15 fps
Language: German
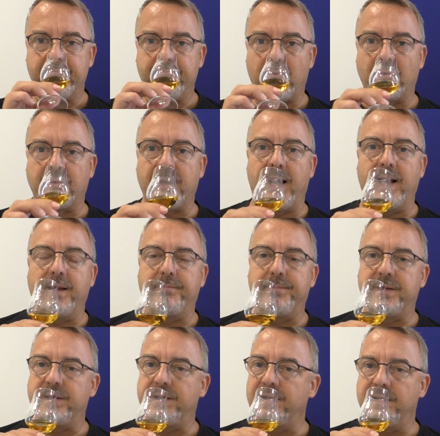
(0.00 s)
Brutal.
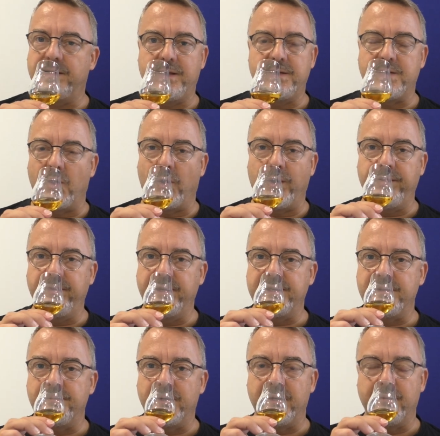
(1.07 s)
Die, diese
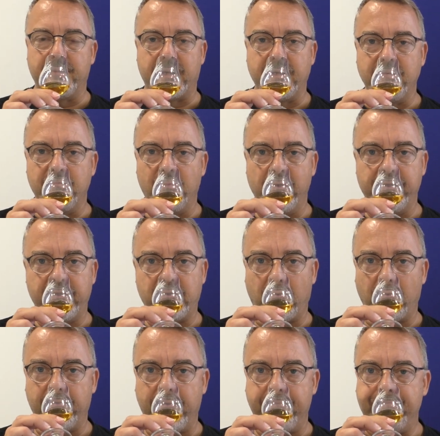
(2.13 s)
Heuwiese mit dem Rindenmulch
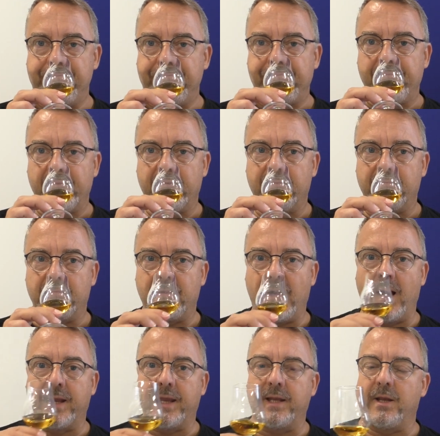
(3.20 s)
drüber,
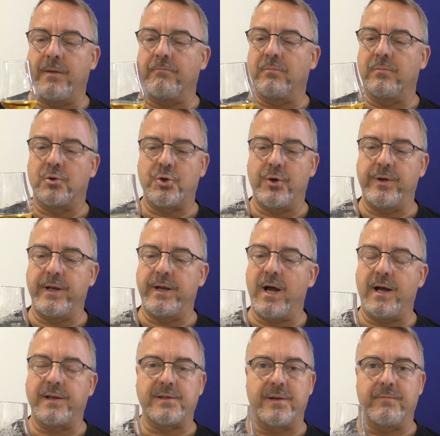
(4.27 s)
angenehm. Schöne
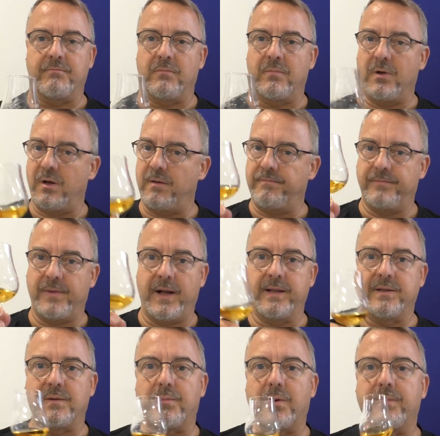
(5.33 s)
Nase. Ja,
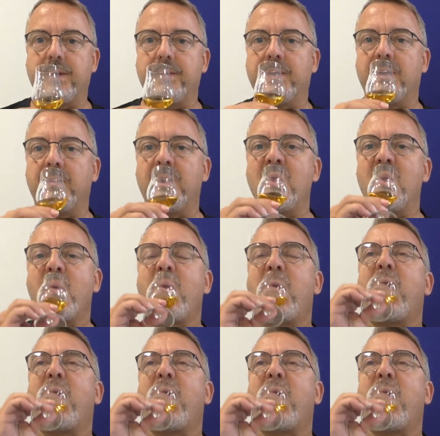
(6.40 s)
also probieren wir nochmal.